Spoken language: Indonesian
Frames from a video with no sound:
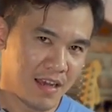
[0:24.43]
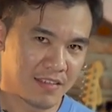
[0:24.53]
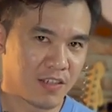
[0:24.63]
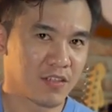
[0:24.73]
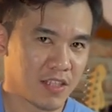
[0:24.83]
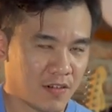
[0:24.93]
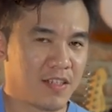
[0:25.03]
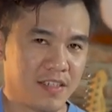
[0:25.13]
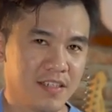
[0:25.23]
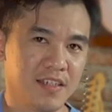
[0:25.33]
asal lo
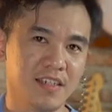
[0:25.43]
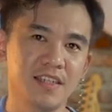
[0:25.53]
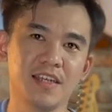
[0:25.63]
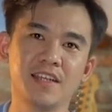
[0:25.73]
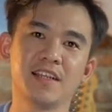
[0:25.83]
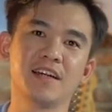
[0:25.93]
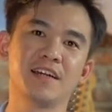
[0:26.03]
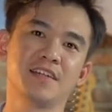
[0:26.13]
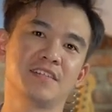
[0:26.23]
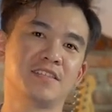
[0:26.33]
tahu aja ya, ini
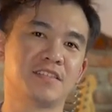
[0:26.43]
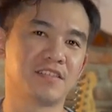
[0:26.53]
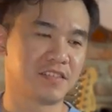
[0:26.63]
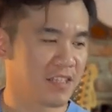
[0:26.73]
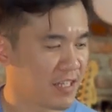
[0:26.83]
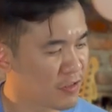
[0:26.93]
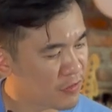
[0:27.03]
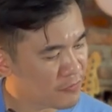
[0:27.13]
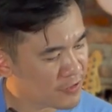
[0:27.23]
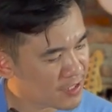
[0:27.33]
adalah
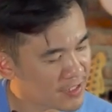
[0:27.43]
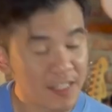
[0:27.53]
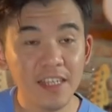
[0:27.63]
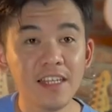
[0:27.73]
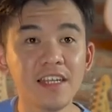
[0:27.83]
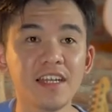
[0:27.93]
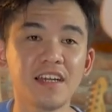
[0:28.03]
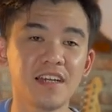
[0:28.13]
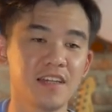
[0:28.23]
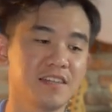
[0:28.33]
Segovia Jadi
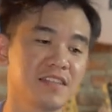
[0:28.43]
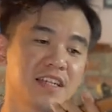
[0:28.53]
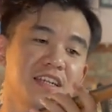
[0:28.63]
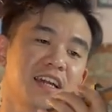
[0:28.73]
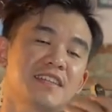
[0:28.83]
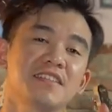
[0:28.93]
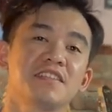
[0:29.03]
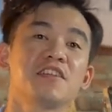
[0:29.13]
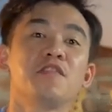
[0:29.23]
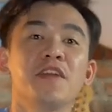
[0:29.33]
ini uh, seri
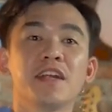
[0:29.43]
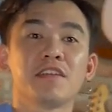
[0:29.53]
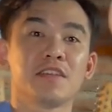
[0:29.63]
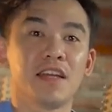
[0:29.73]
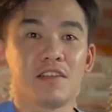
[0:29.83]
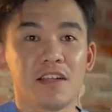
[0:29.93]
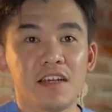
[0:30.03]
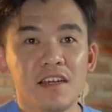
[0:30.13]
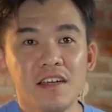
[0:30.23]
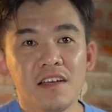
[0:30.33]
atasnya Segovia ya
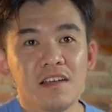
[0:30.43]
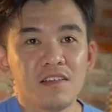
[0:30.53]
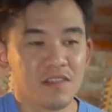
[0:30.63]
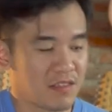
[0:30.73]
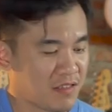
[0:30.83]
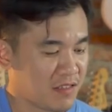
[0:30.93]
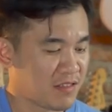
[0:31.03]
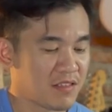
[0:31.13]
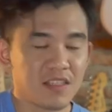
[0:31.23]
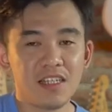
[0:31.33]
Rol ya?
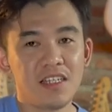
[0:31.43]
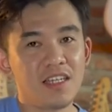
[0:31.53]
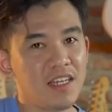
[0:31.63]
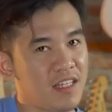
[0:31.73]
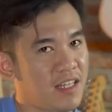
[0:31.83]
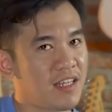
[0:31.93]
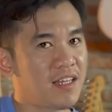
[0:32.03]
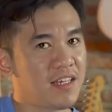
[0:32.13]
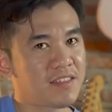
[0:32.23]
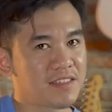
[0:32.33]
Jadi dia ini
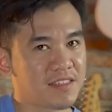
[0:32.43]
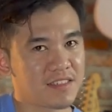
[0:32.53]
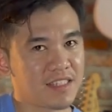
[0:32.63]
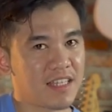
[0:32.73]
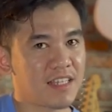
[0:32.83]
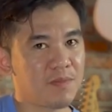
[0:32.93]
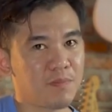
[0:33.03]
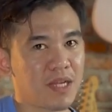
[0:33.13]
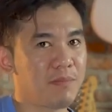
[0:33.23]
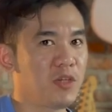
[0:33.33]
adalah
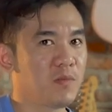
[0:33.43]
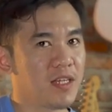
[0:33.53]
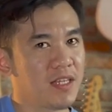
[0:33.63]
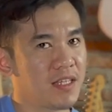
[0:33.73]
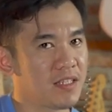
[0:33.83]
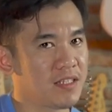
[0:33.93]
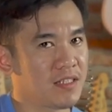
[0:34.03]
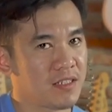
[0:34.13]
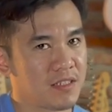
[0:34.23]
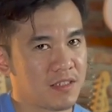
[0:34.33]
seri premiumnya
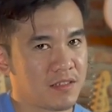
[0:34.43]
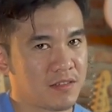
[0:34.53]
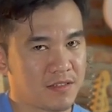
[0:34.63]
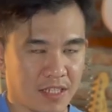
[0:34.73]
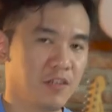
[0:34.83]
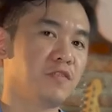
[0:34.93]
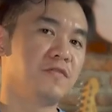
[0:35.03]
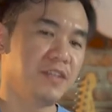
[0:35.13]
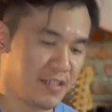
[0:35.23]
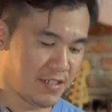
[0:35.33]
dari
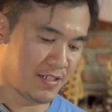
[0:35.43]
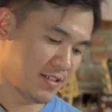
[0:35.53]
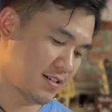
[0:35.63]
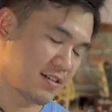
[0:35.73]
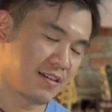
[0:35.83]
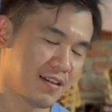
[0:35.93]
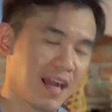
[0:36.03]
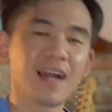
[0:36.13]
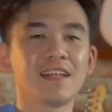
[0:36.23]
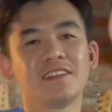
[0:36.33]
Segovia
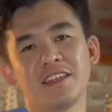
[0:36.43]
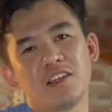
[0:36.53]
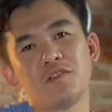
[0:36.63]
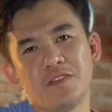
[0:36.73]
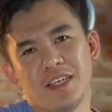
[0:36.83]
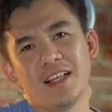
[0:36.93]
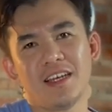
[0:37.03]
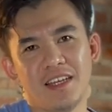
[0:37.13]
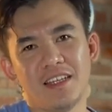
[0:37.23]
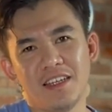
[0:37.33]
kakaknya Segovia
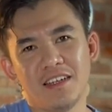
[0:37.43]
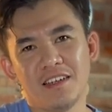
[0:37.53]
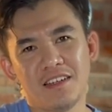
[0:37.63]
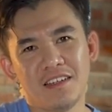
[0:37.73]
lah ini ya.